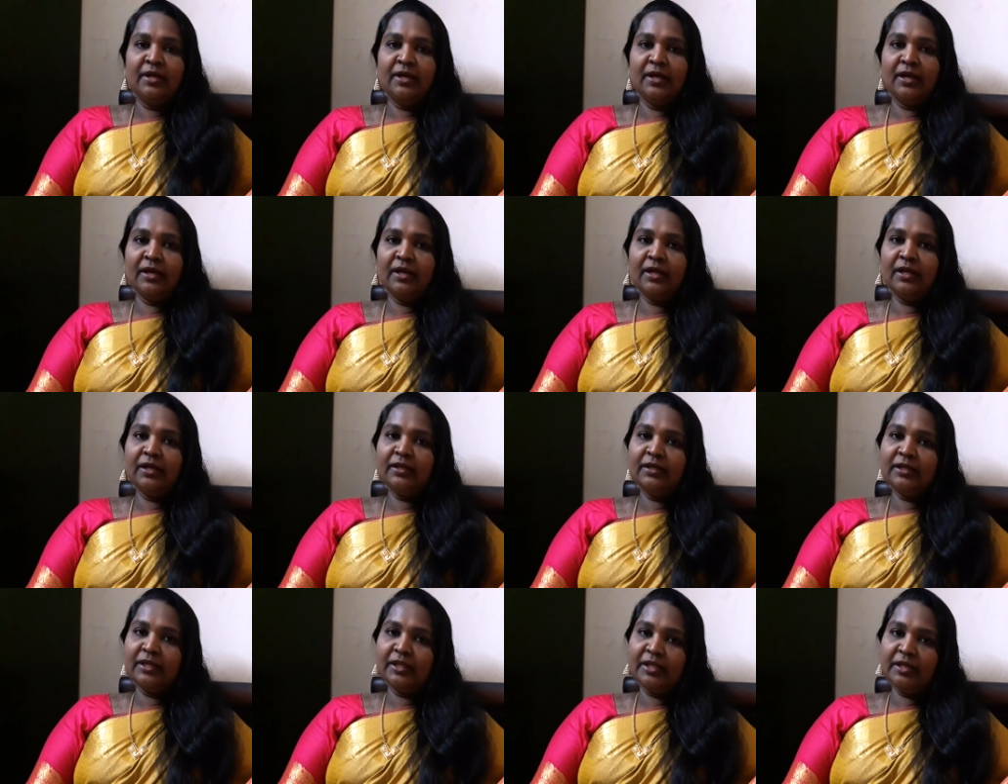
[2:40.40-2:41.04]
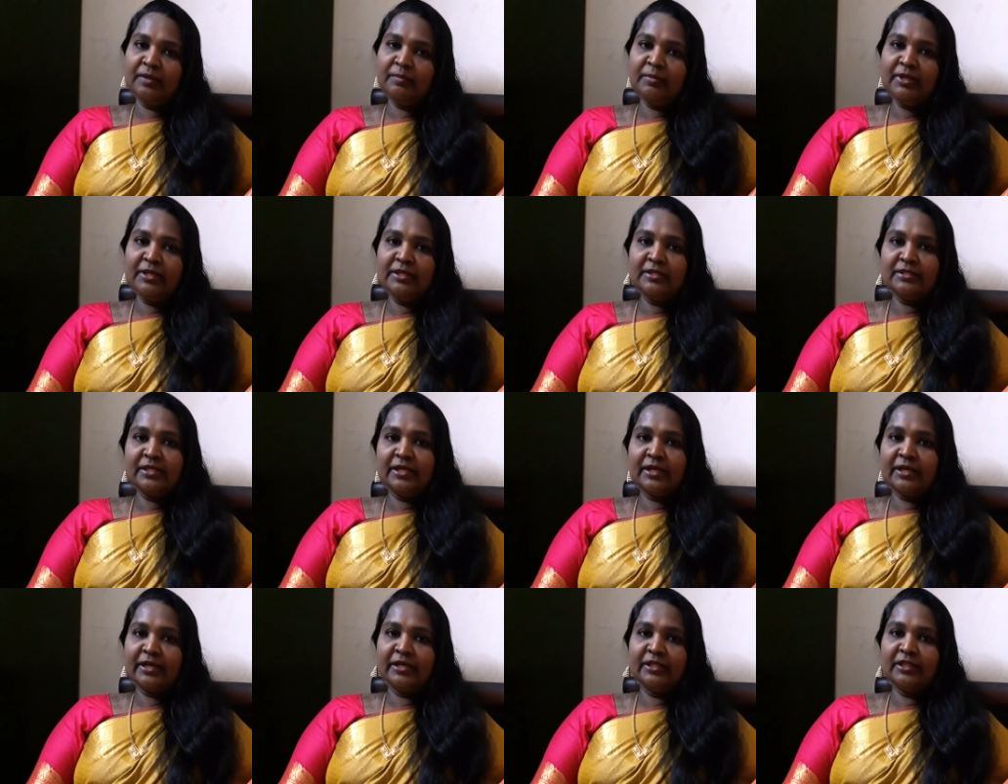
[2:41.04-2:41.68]
ஆனால் எதையுமே
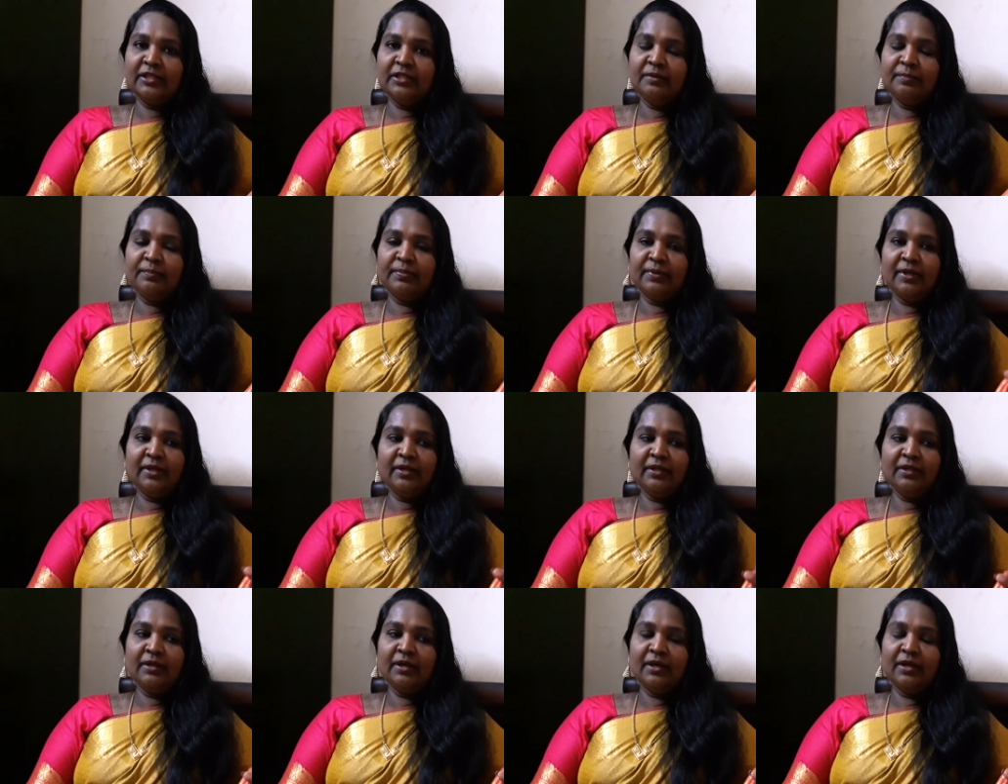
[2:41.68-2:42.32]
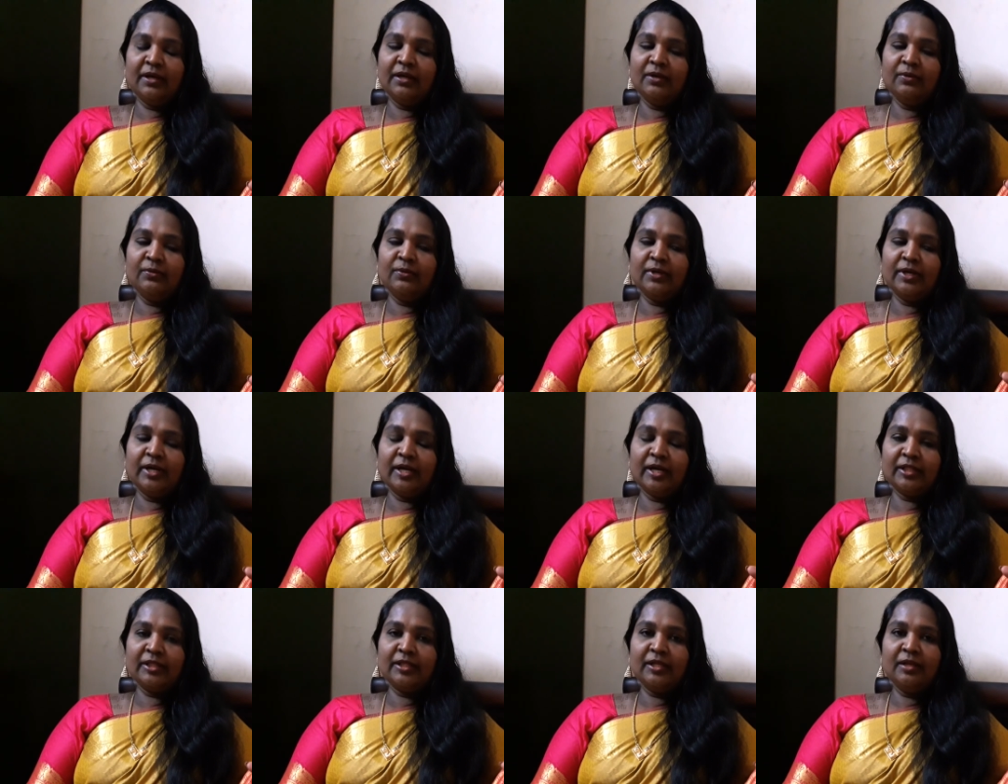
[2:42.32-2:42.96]
ஈஸியாக கற்றுப்பேன் ஆனால் ஒரு
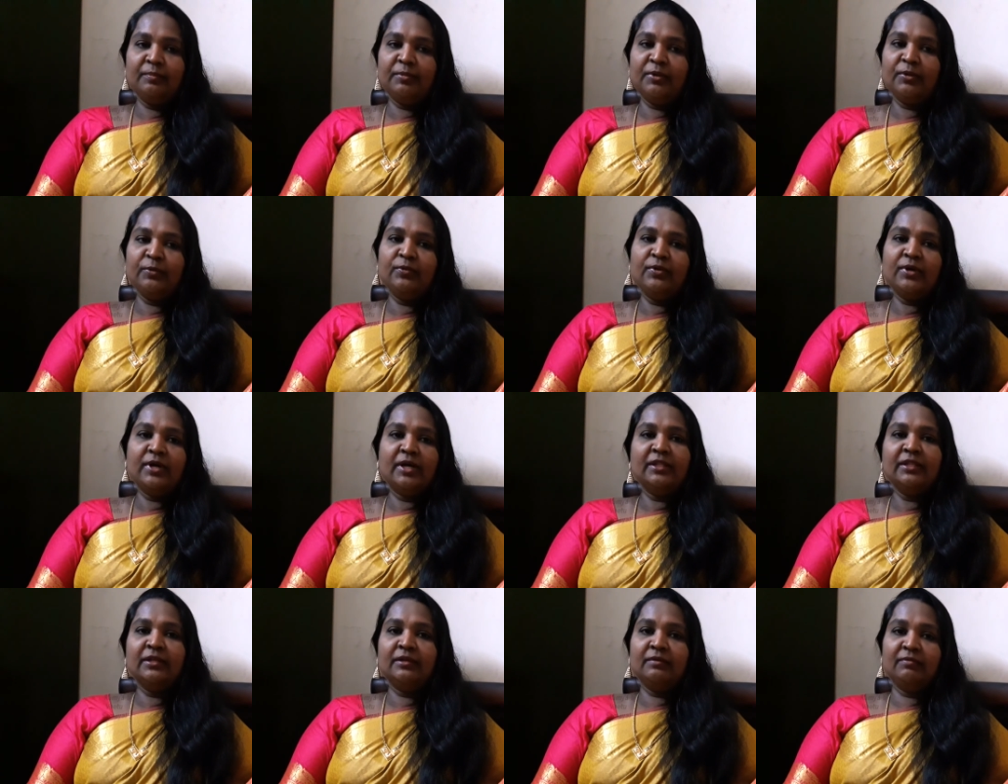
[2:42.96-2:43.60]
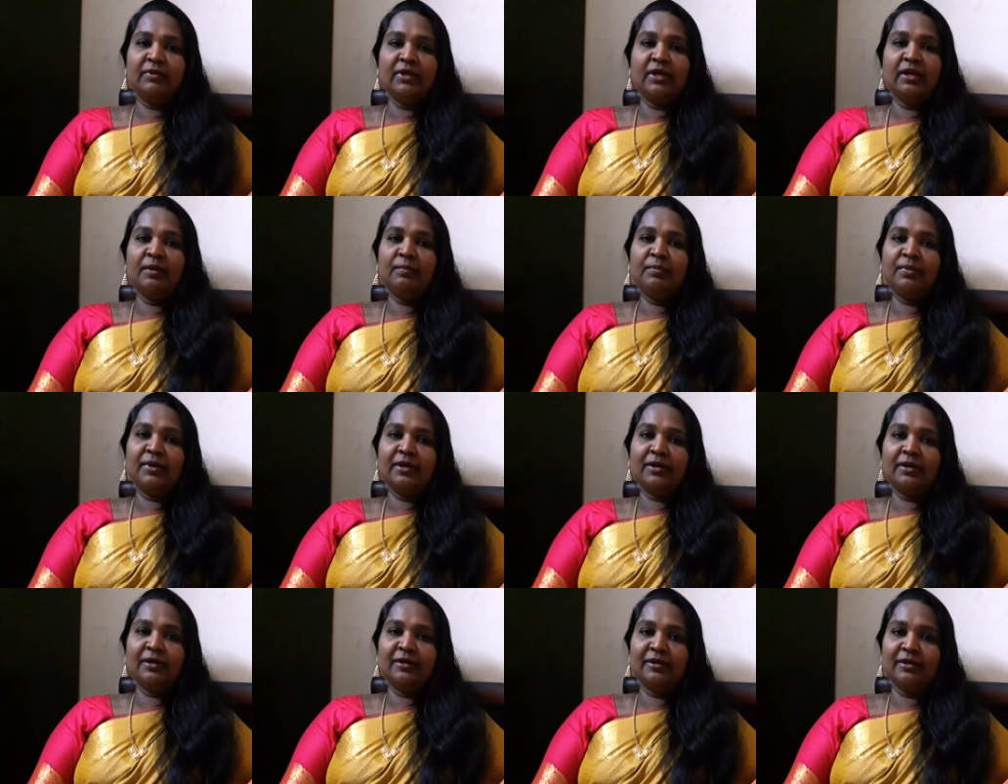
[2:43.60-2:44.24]
இடத்துல இப்படி உட்காந்துட்டு வேலை
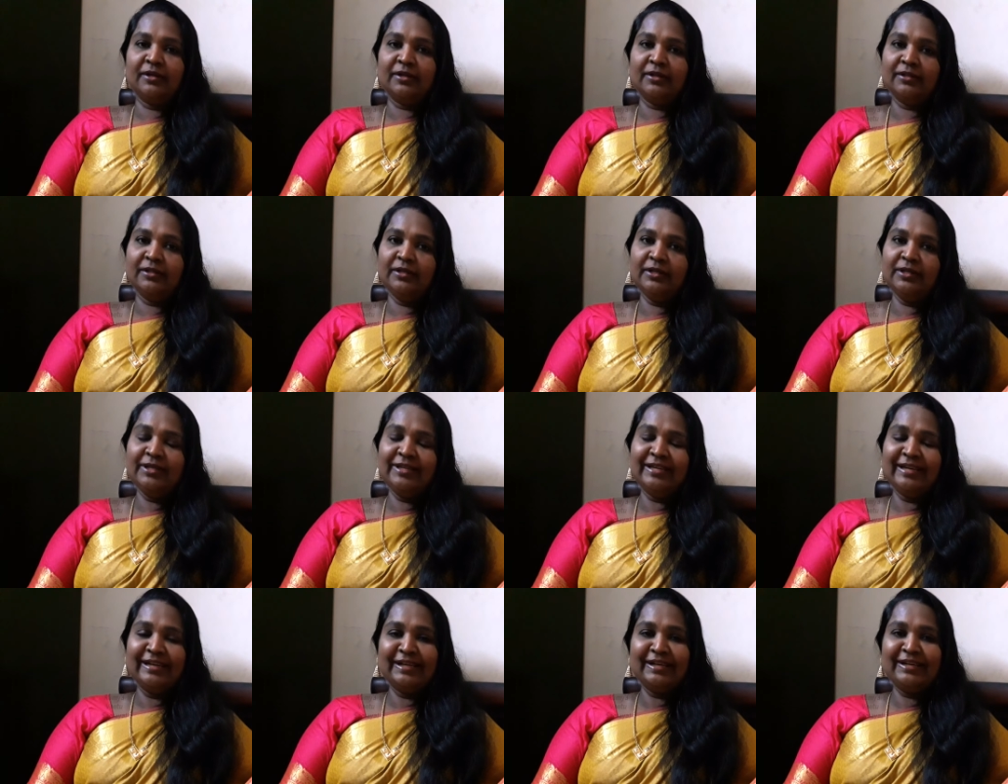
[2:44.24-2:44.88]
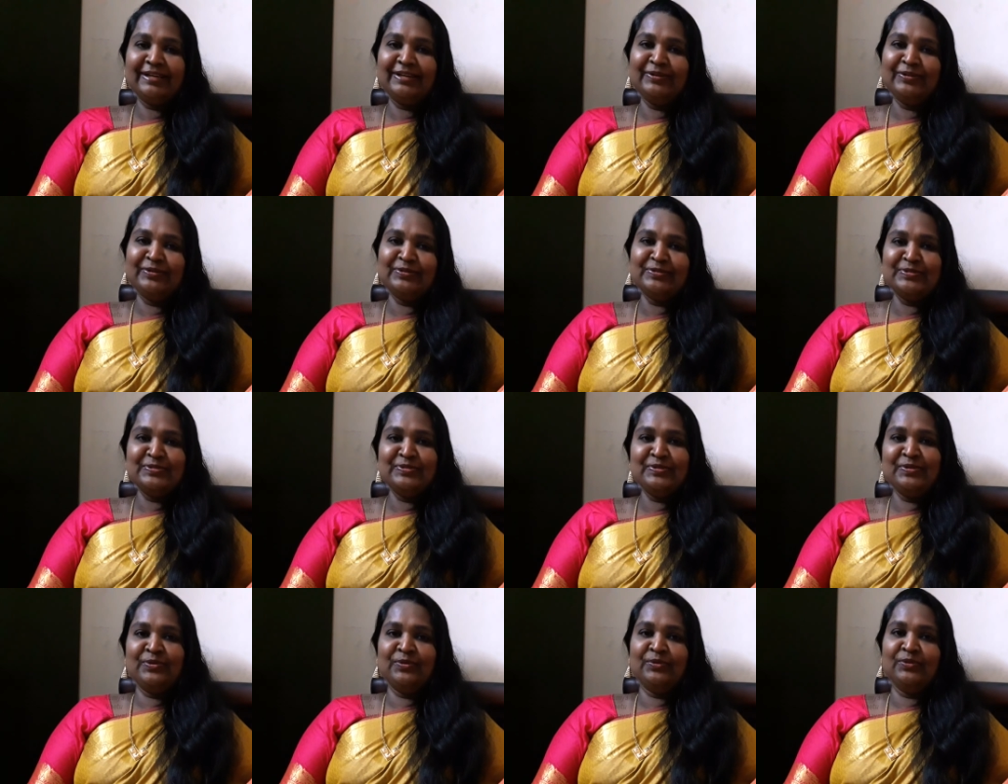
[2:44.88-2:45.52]
பார்க்கறது எனக்கு
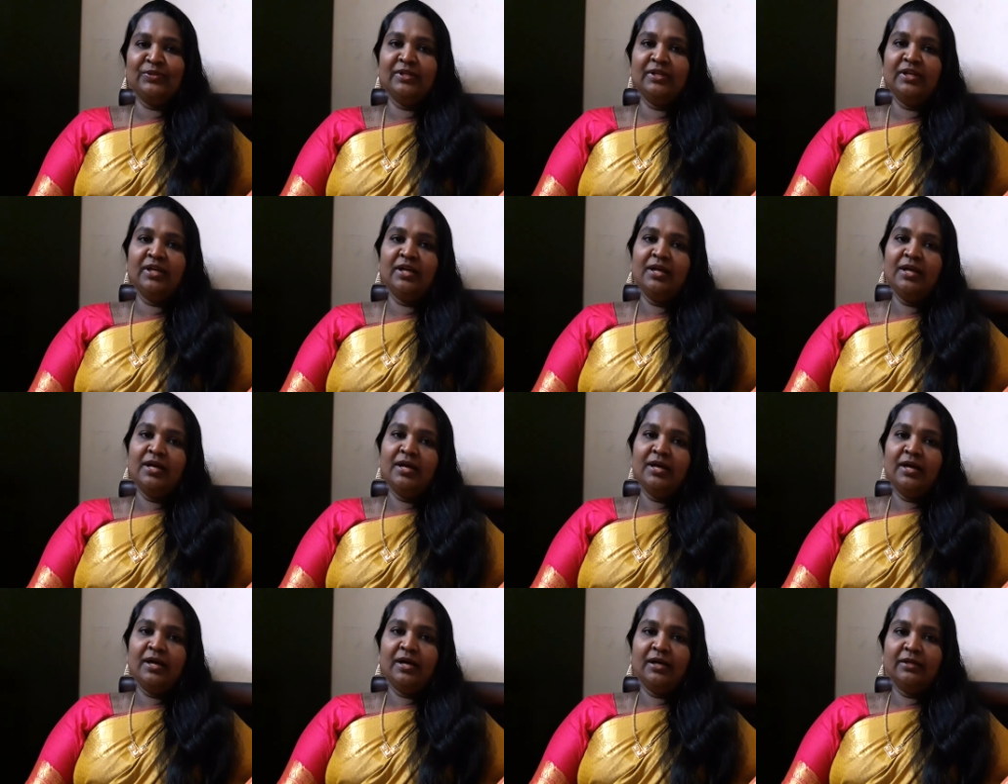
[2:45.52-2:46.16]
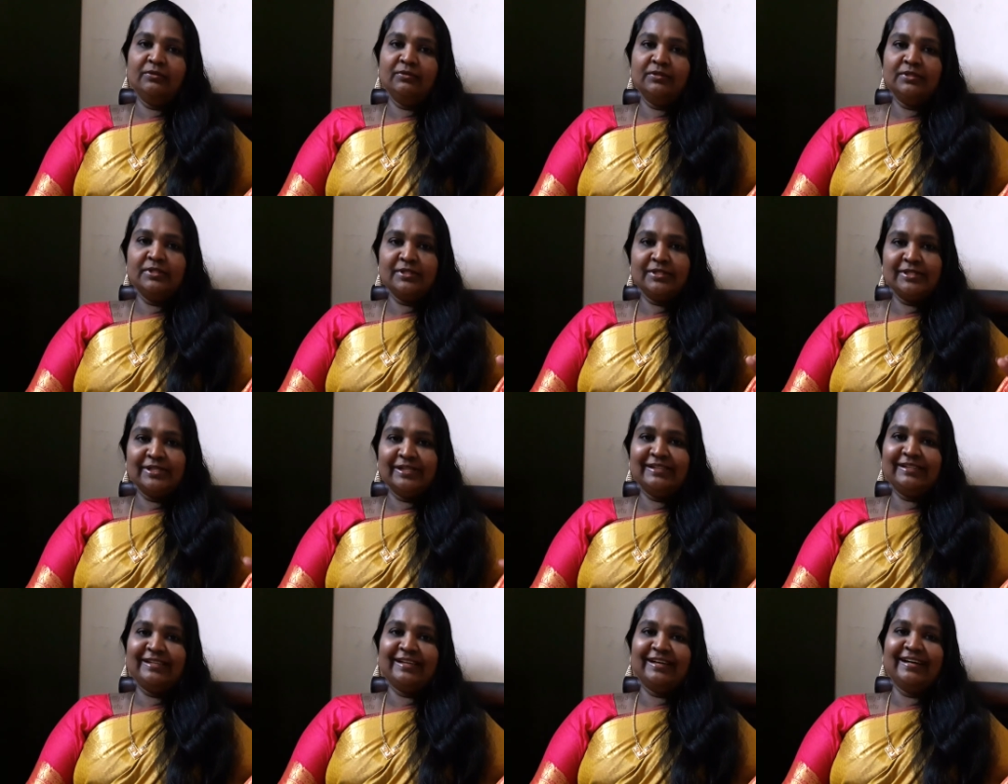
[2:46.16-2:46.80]
கொஞ்சம் வந்து அது வந்து
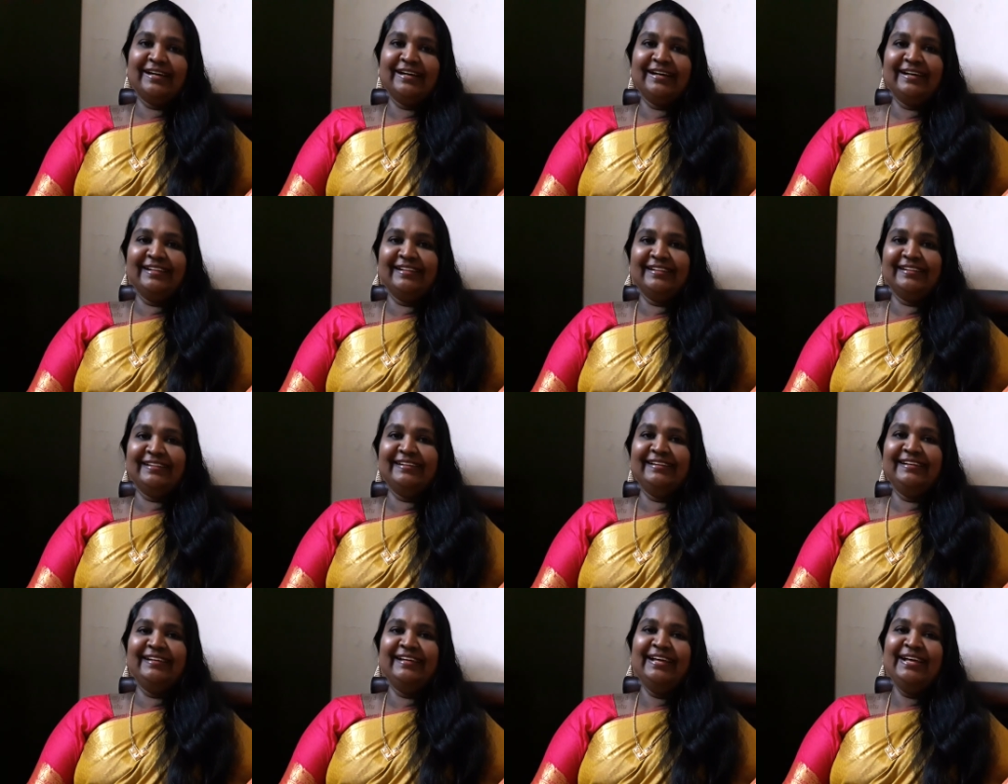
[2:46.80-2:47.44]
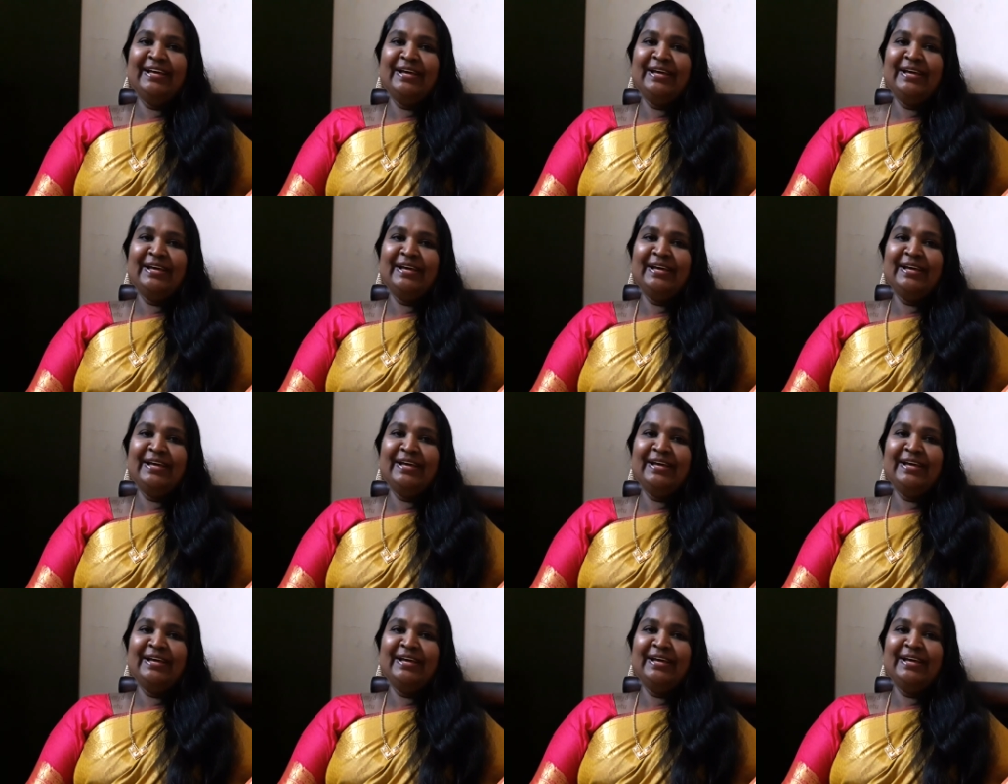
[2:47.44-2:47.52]
செட் ஆகாது